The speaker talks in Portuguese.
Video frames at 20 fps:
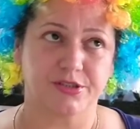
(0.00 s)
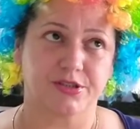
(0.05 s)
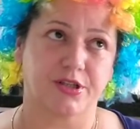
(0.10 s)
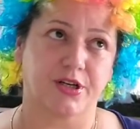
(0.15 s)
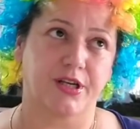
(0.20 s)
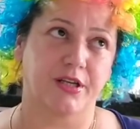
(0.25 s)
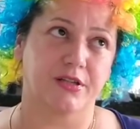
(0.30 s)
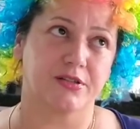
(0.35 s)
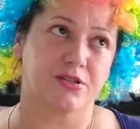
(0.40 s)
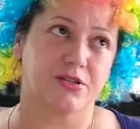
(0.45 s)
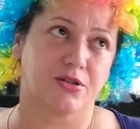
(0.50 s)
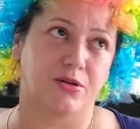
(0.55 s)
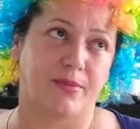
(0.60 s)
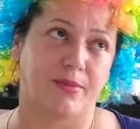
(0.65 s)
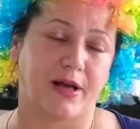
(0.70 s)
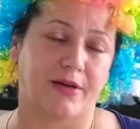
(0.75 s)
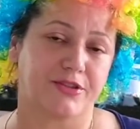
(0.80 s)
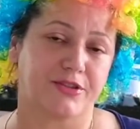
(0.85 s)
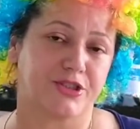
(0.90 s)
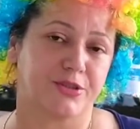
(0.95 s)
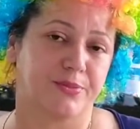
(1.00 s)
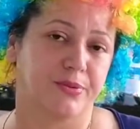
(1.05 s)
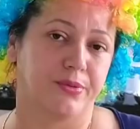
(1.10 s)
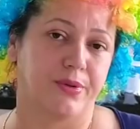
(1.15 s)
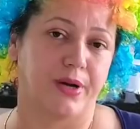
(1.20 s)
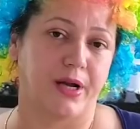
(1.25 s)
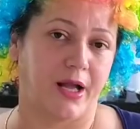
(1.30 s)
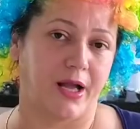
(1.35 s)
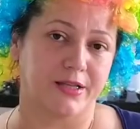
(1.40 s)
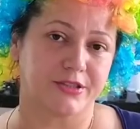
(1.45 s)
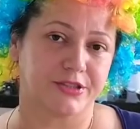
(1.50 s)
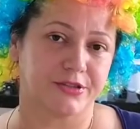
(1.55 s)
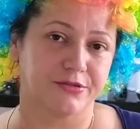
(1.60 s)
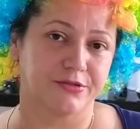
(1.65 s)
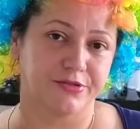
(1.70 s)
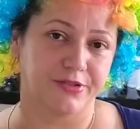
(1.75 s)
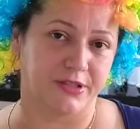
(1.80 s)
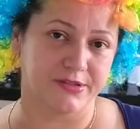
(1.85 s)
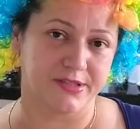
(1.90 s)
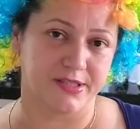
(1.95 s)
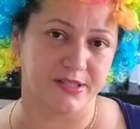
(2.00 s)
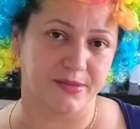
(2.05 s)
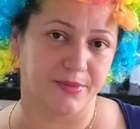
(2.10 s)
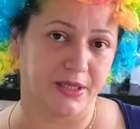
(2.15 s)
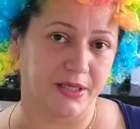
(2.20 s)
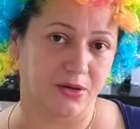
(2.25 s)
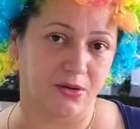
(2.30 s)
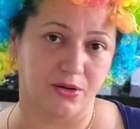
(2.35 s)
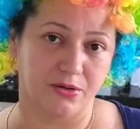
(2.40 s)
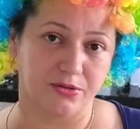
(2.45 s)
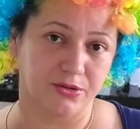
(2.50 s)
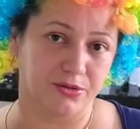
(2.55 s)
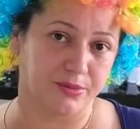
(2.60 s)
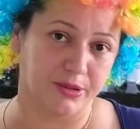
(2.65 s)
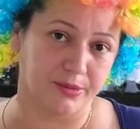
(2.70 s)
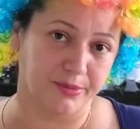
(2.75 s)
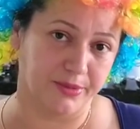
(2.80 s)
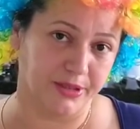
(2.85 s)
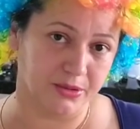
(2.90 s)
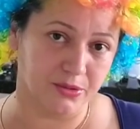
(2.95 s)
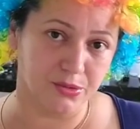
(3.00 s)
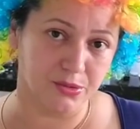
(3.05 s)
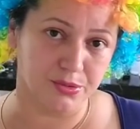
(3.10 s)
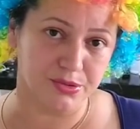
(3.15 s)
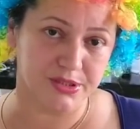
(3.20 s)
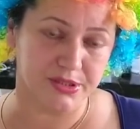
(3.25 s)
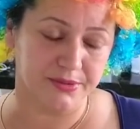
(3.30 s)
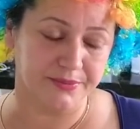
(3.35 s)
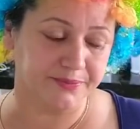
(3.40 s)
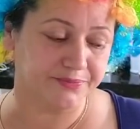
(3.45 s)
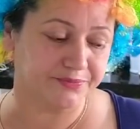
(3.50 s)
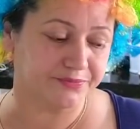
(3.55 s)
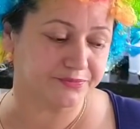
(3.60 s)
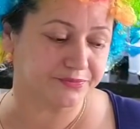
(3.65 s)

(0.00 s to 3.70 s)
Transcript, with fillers: só que antes eu tomava tipo uma caixa no final de semana, agora eu tô tomando meia dúzia.